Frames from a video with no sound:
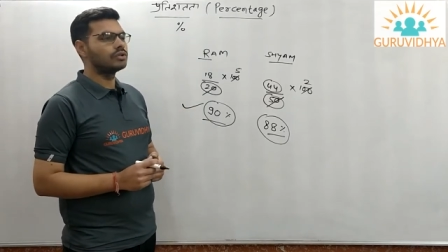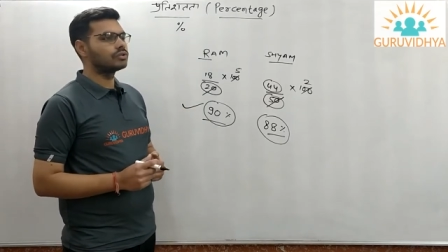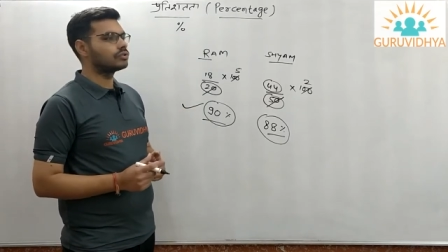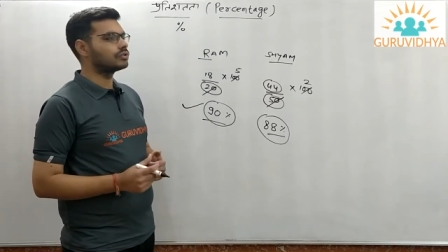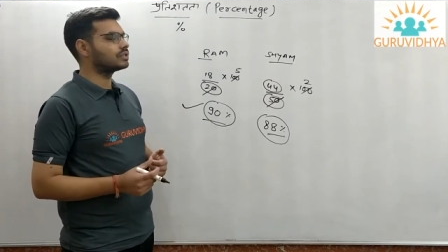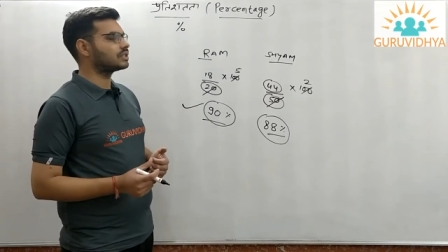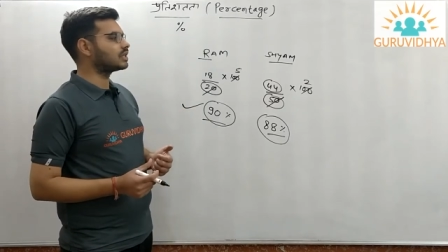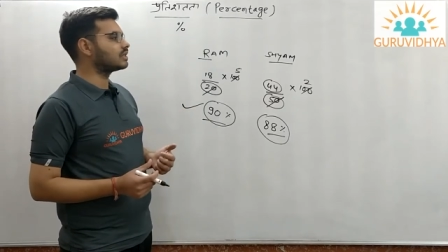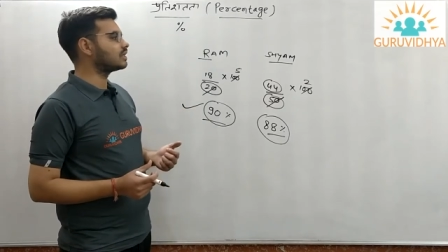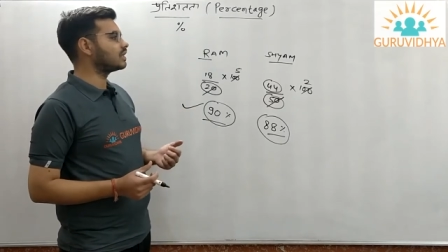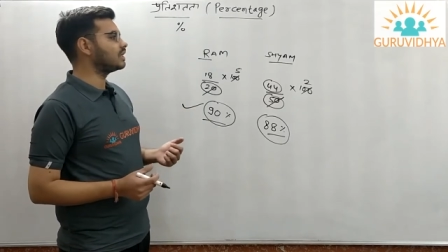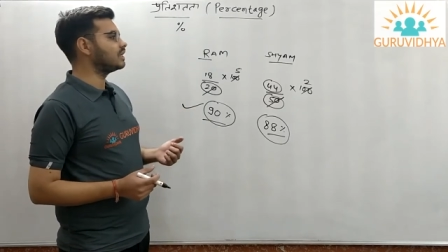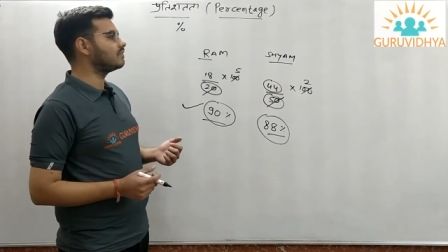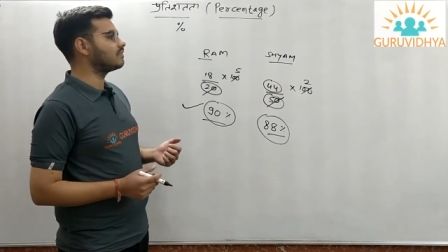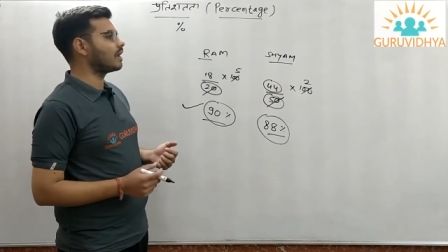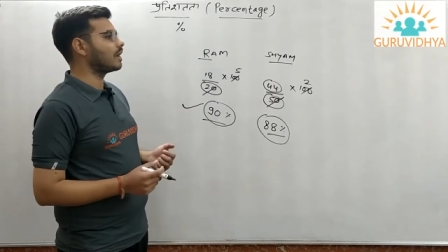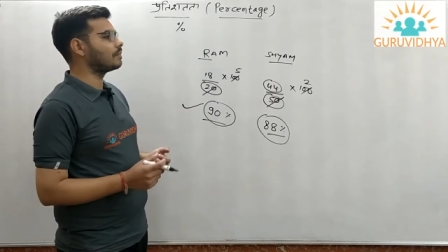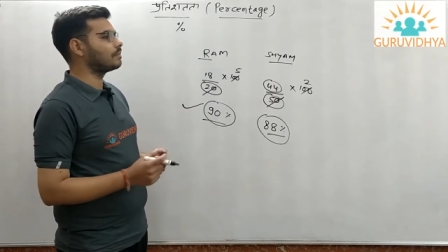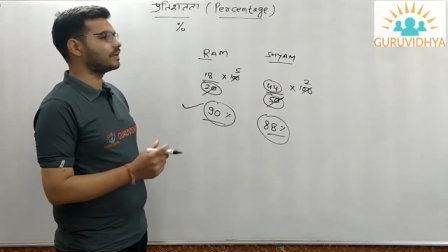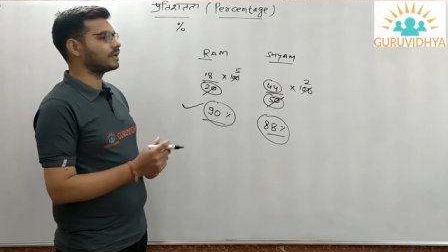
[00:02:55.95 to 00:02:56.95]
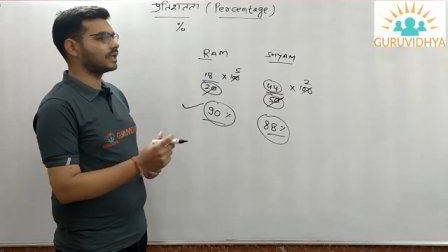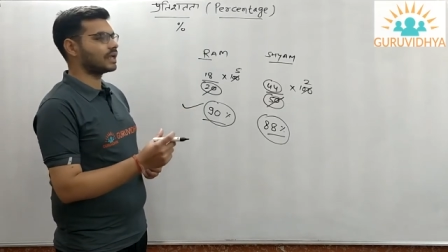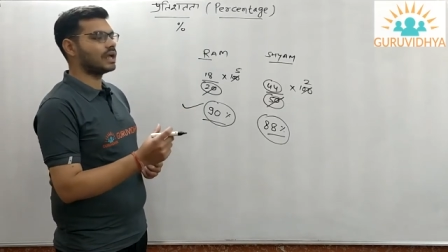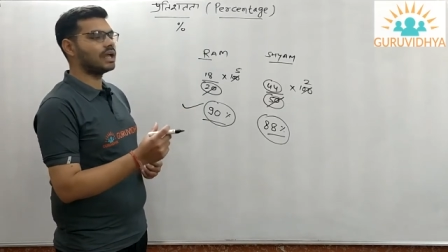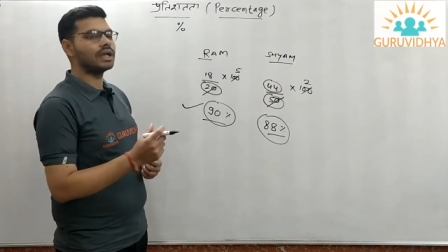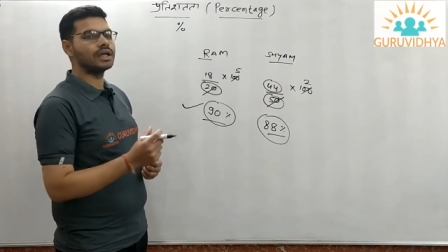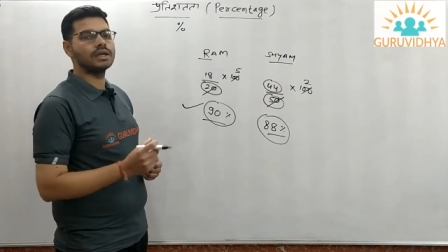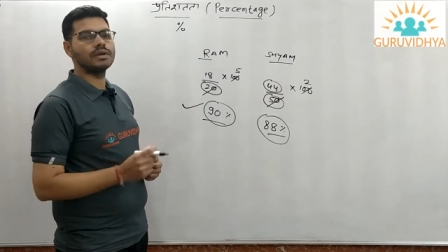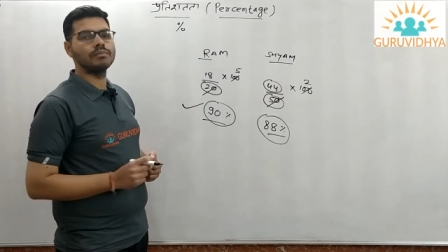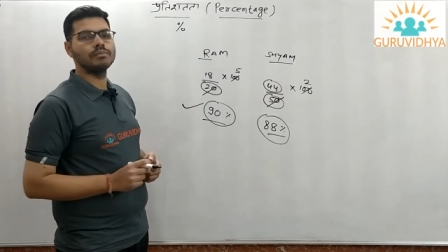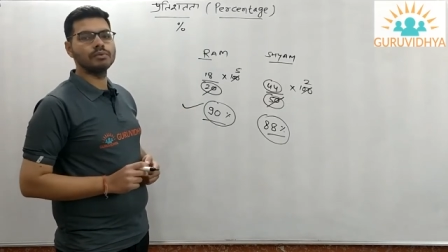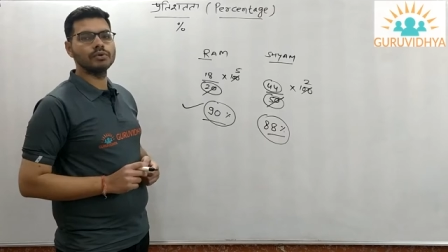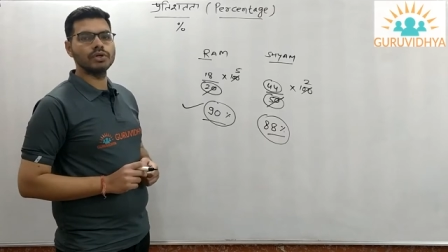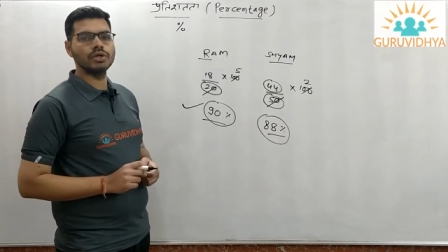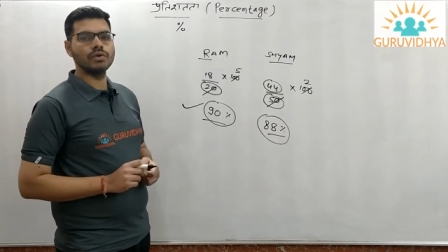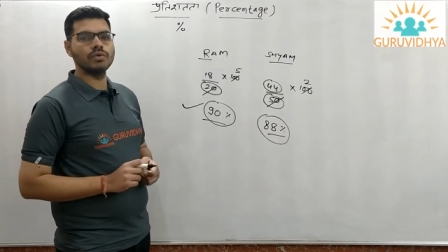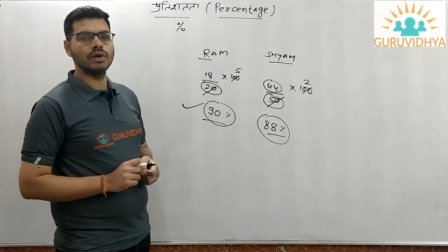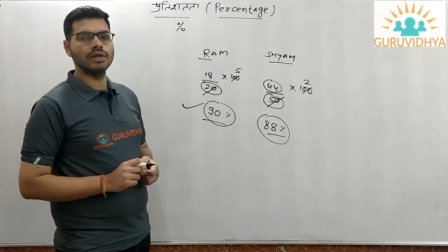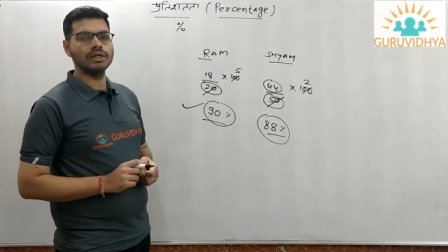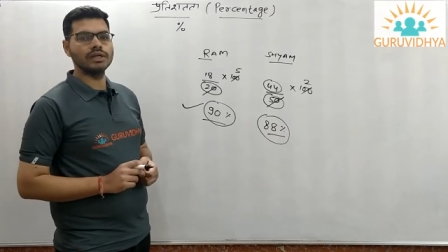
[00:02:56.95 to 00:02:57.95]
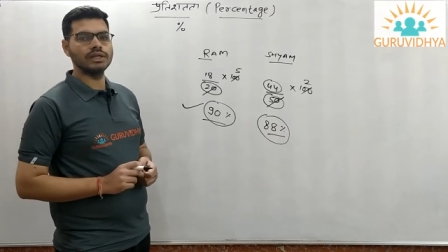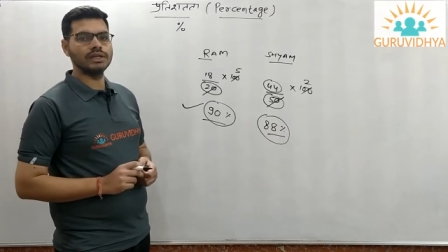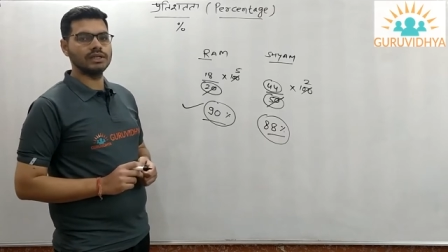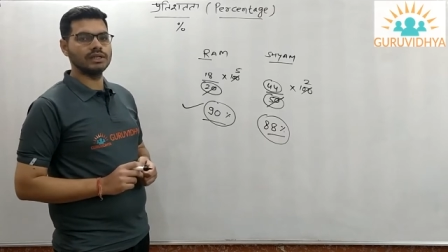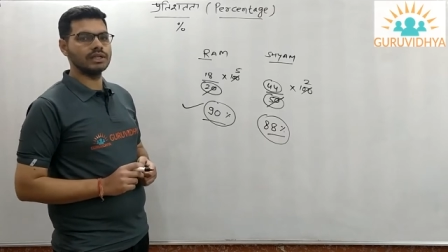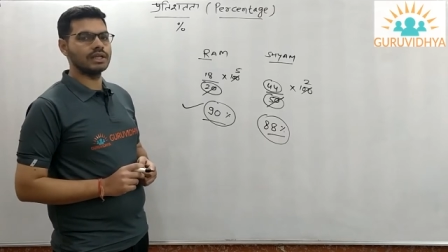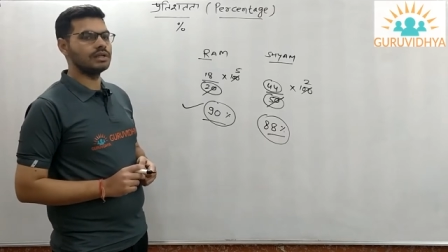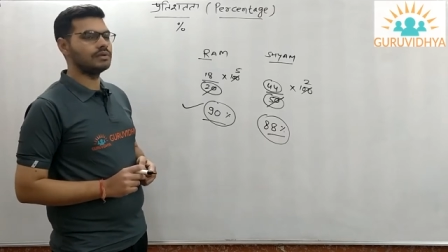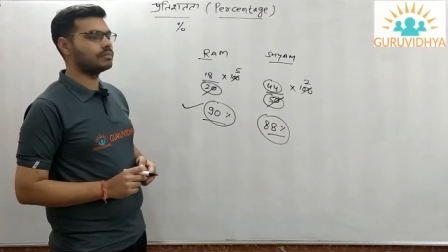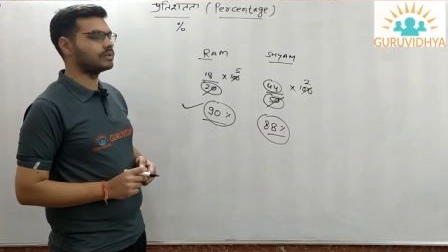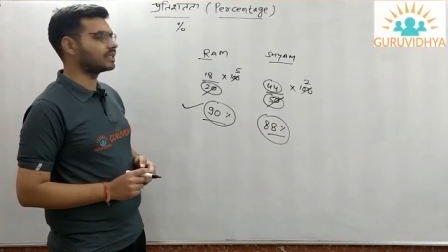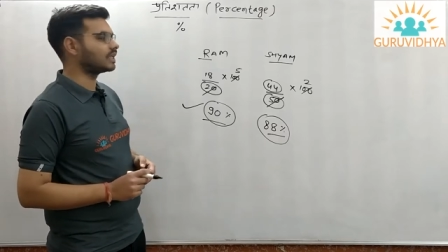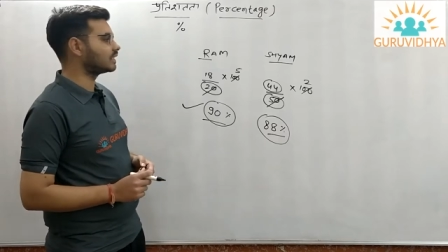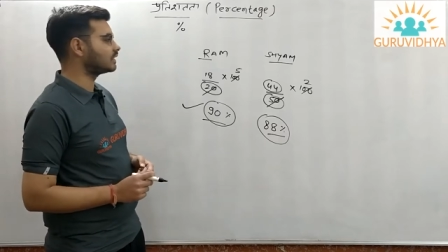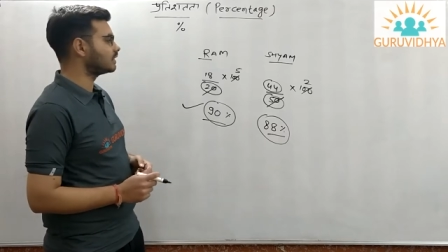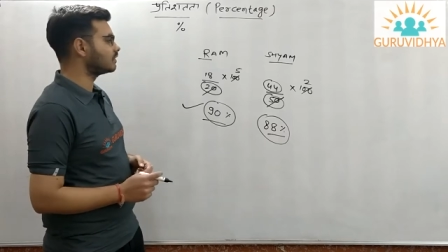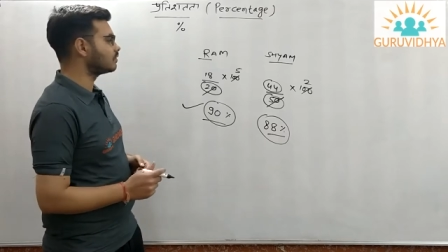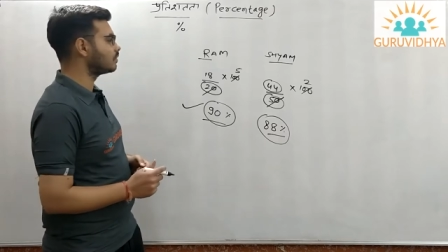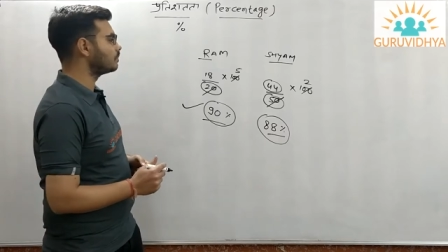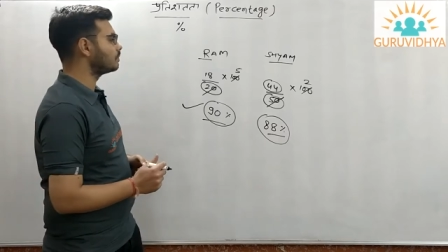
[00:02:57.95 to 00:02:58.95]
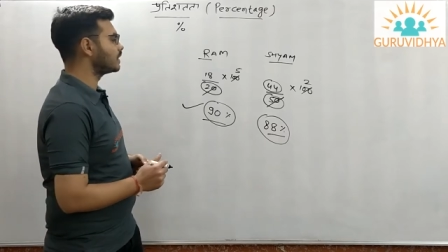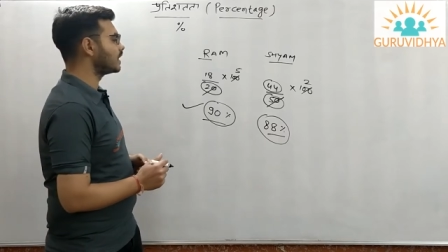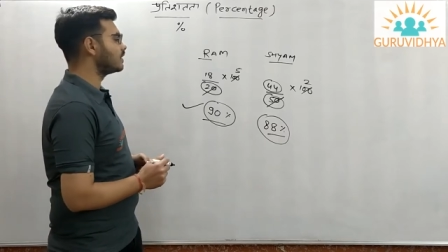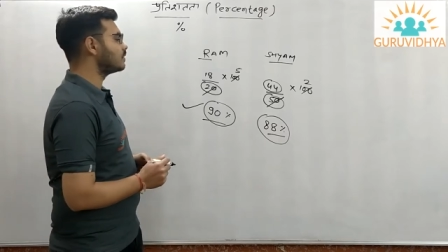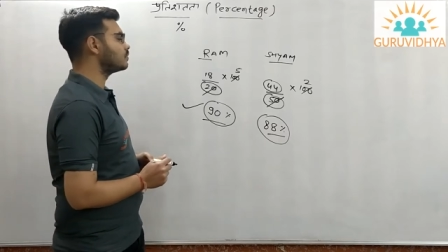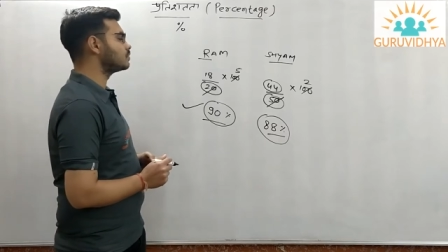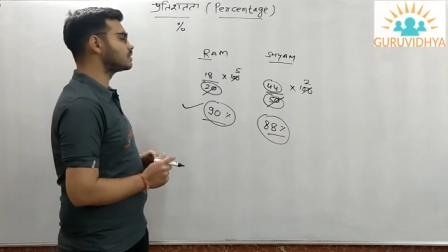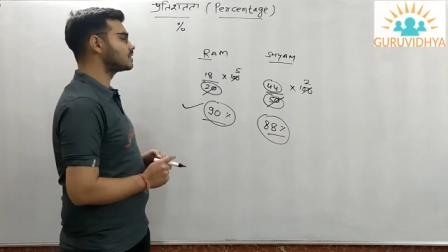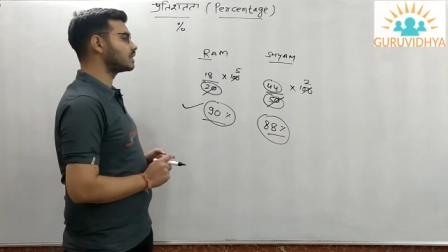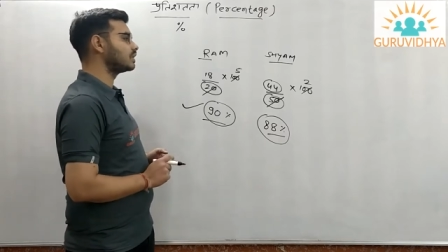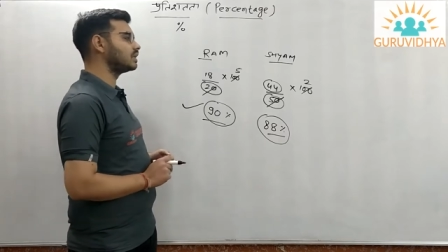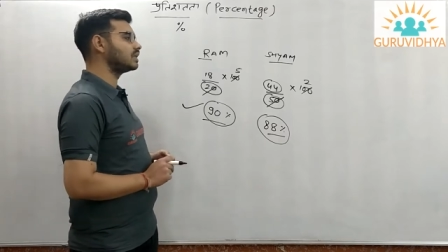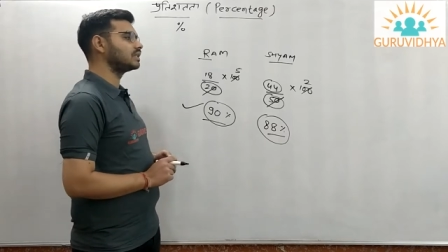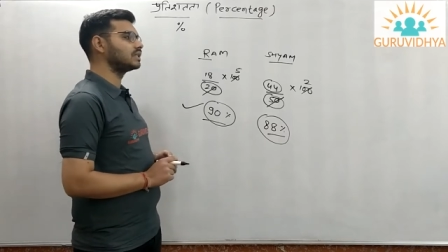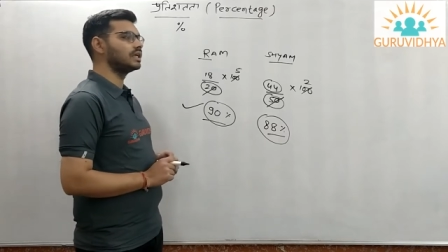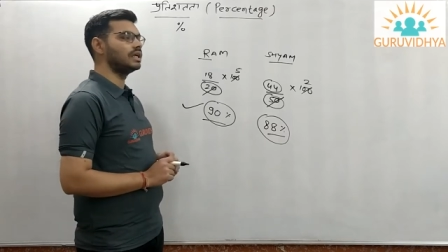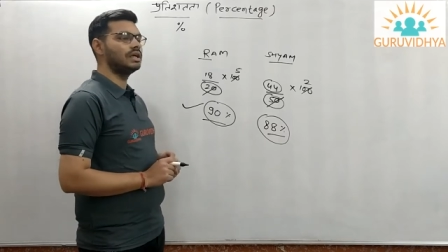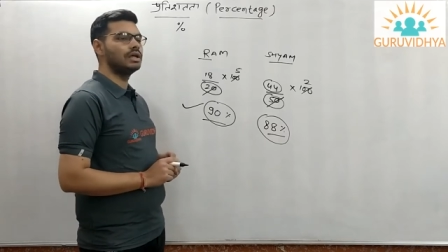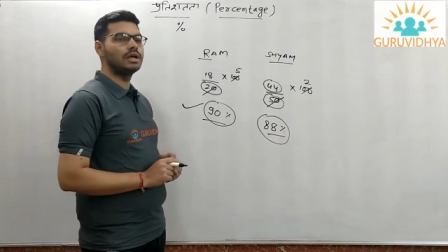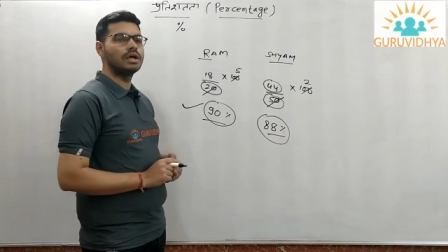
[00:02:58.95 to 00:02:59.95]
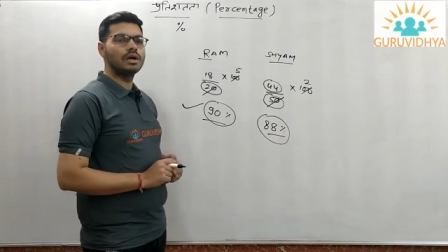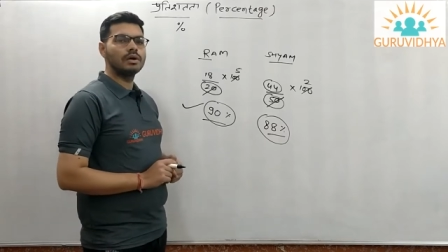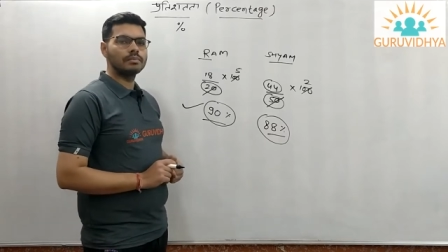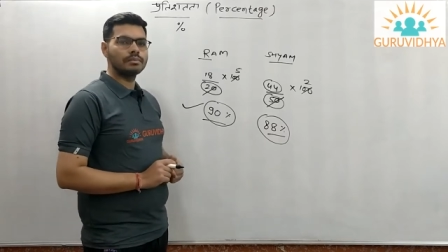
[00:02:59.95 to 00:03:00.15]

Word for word: तो जनरली वहां पर क्या अगर हम पूरी क्वांटिटी नहीं बताते तो हम क्या यूज कर लेते हैं